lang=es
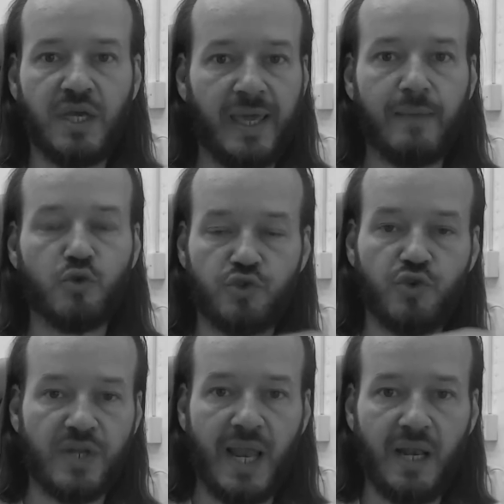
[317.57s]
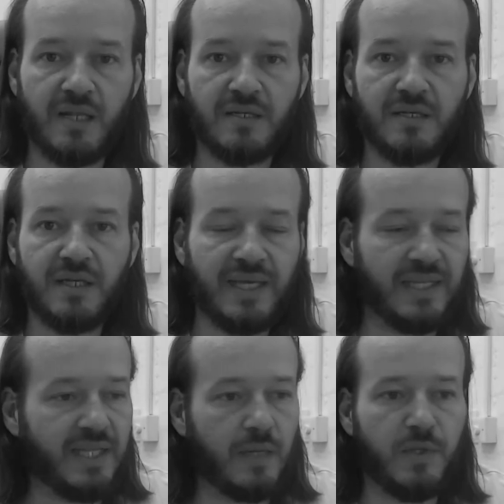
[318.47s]
emocional y
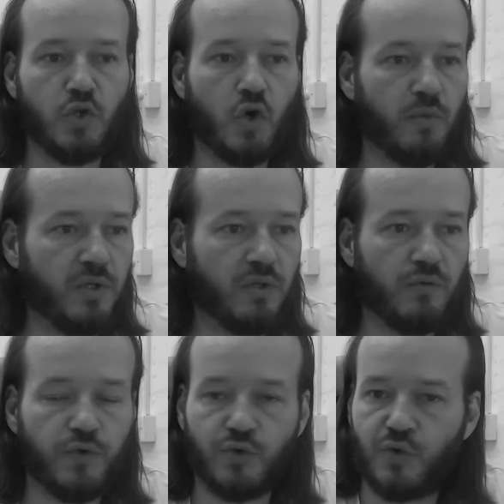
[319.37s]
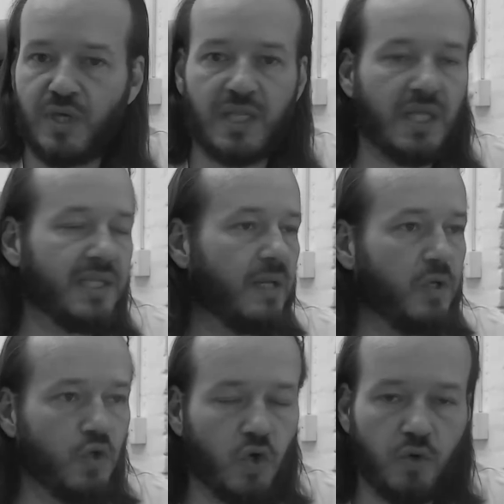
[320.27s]
terminó comiendo el fruto y Adán
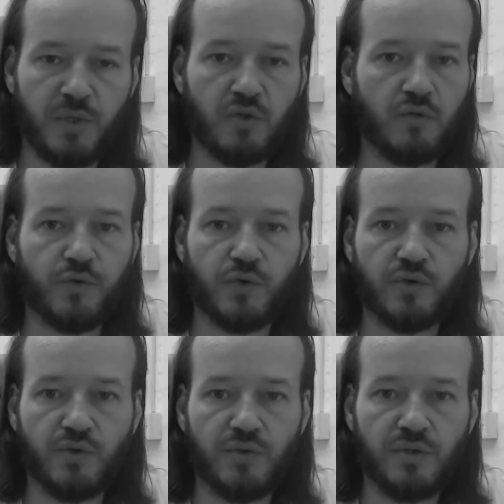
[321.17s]
terminó comiendo el fruto.